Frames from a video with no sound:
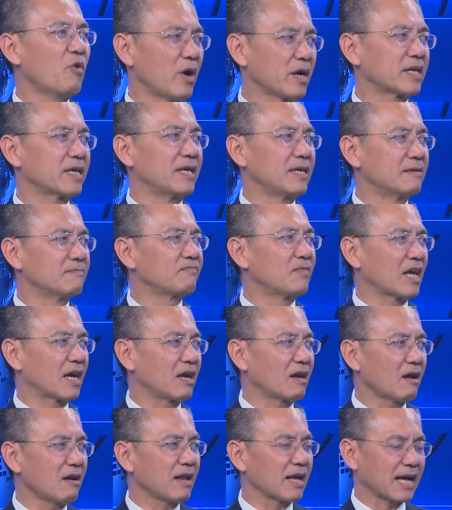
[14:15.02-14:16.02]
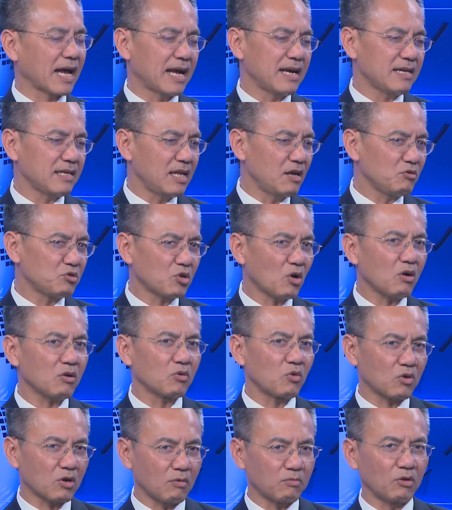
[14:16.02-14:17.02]
Hoa Kỳ thì cái đó là cái thiếu sót
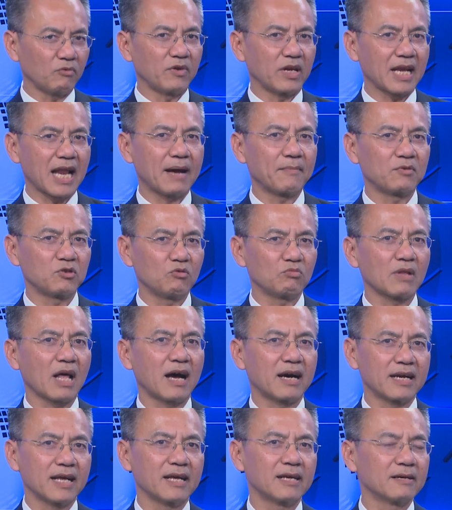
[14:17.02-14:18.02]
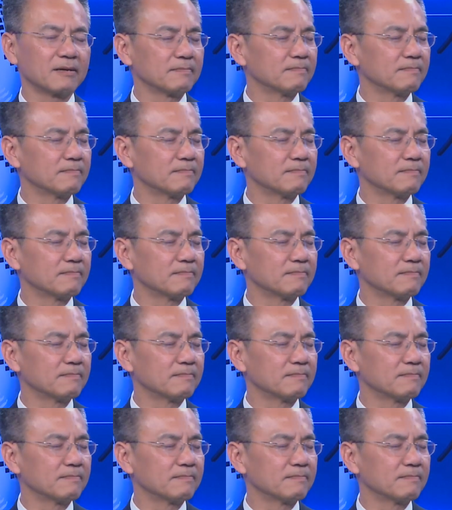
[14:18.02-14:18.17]
của công đoàn Việt Nam của chúng ta ở đây